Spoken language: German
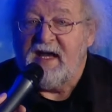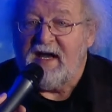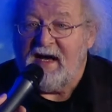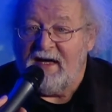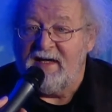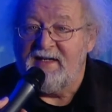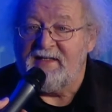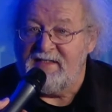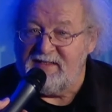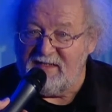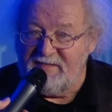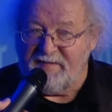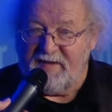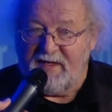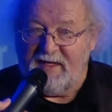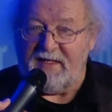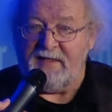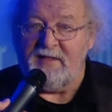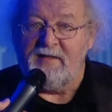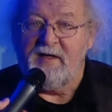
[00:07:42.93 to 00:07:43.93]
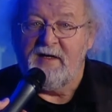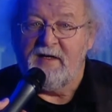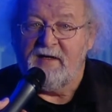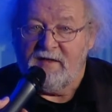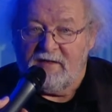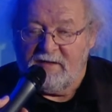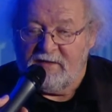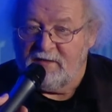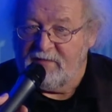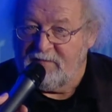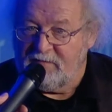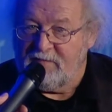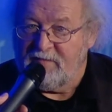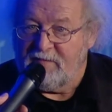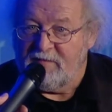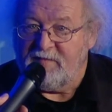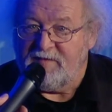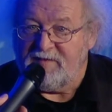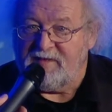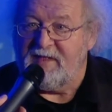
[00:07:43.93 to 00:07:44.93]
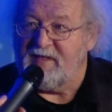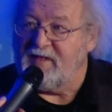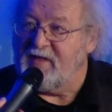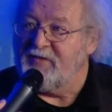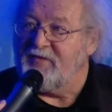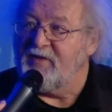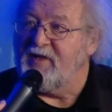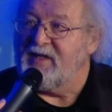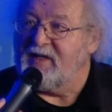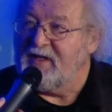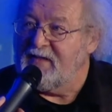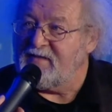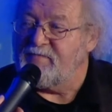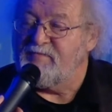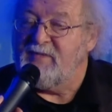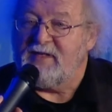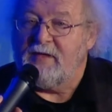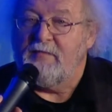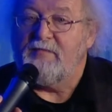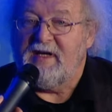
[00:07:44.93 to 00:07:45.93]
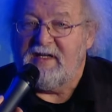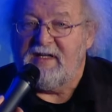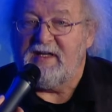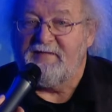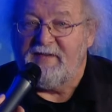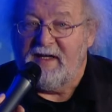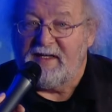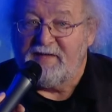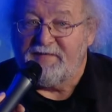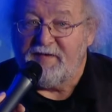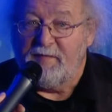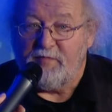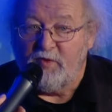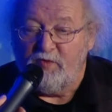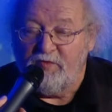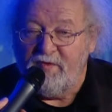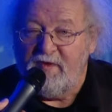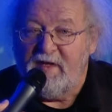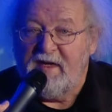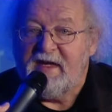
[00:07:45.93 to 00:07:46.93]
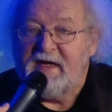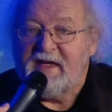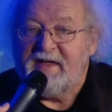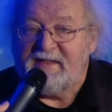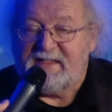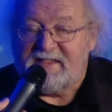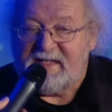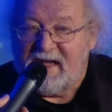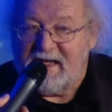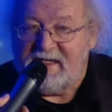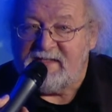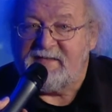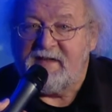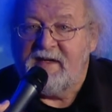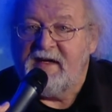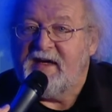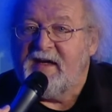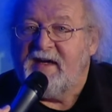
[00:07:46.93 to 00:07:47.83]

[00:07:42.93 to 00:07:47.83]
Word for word: All diese Fragen äh, äh, sind natürlich jetzt mit dem Medienwandel verbunden. Das heißt,